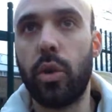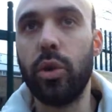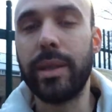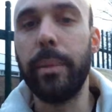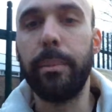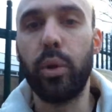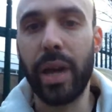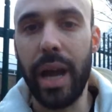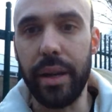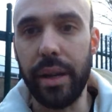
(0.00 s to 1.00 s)

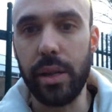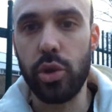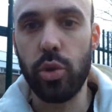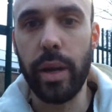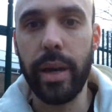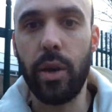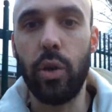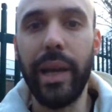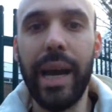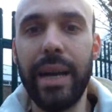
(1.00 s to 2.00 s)
contemporanea, cioè
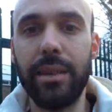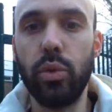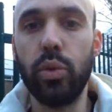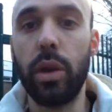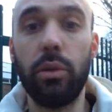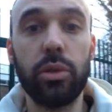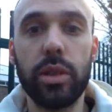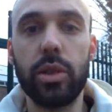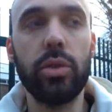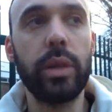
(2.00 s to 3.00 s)
collegati tutti nello
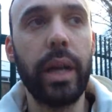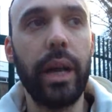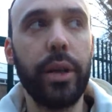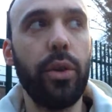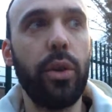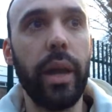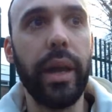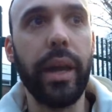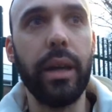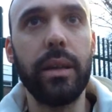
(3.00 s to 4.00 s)
stesso orario
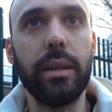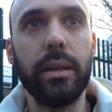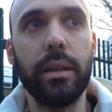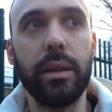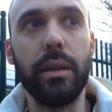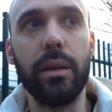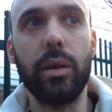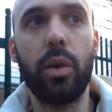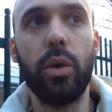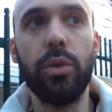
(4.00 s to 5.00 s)
e eh,
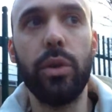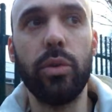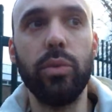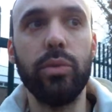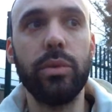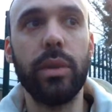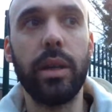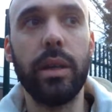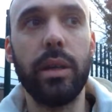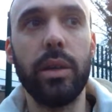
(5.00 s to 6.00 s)
con un,
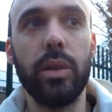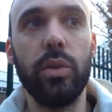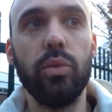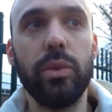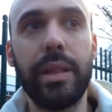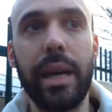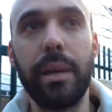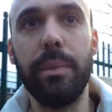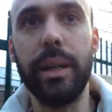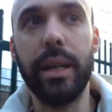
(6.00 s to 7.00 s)
eh, un,
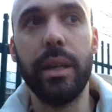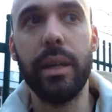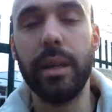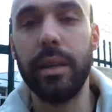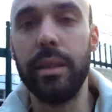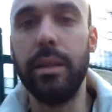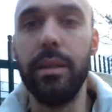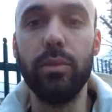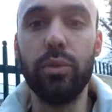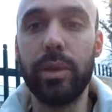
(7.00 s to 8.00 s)
termine,
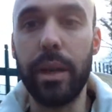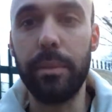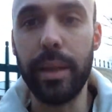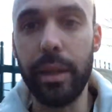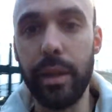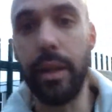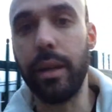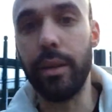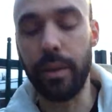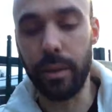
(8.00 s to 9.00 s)
un,
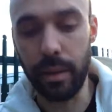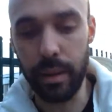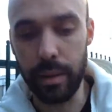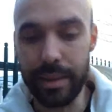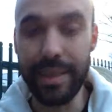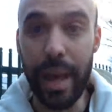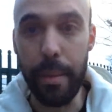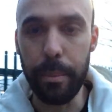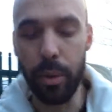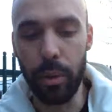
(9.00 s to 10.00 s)
termine, eh, di
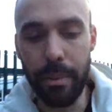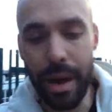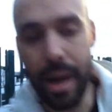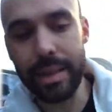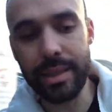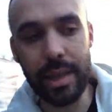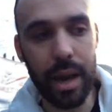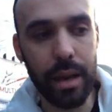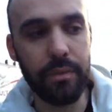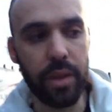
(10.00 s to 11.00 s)
tempo, ma si
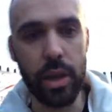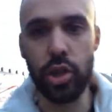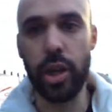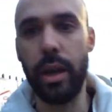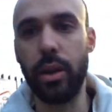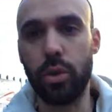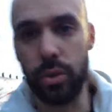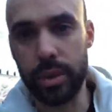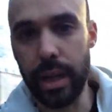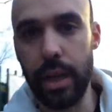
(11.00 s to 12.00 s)
ha invece al
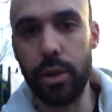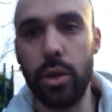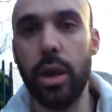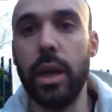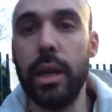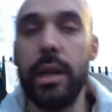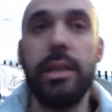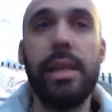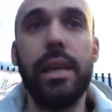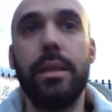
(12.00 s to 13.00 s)
contrario,
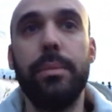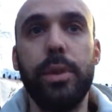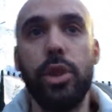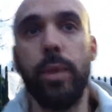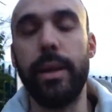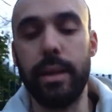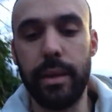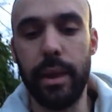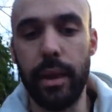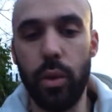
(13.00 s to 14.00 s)
si ha
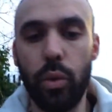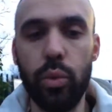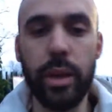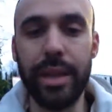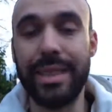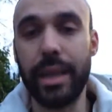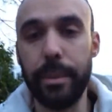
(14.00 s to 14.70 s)
semplicemente un